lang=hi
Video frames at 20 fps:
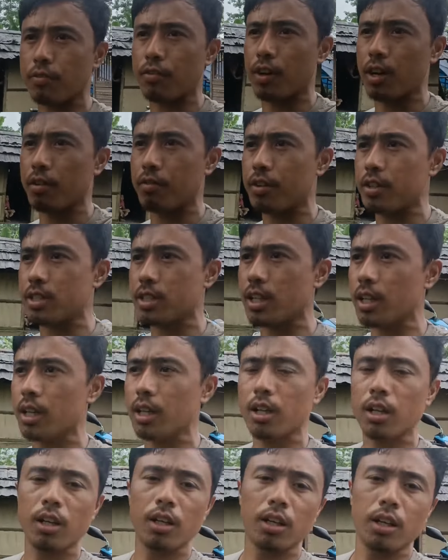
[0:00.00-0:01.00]
से फटाफट से
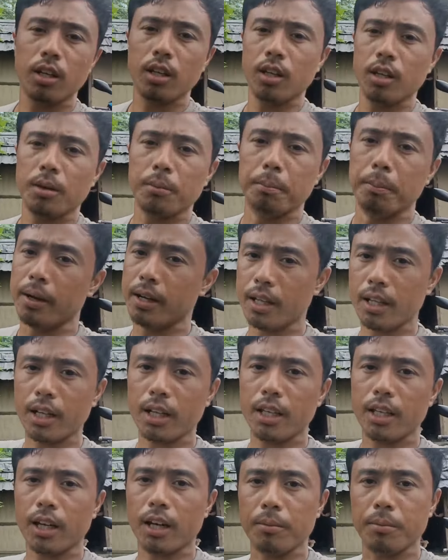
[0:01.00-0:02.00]
बने
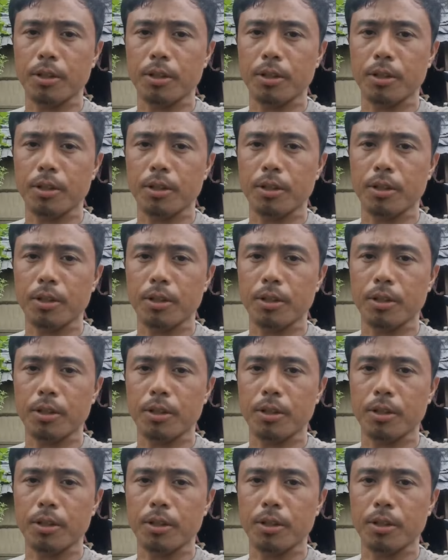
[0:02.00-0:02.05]
रहिएगा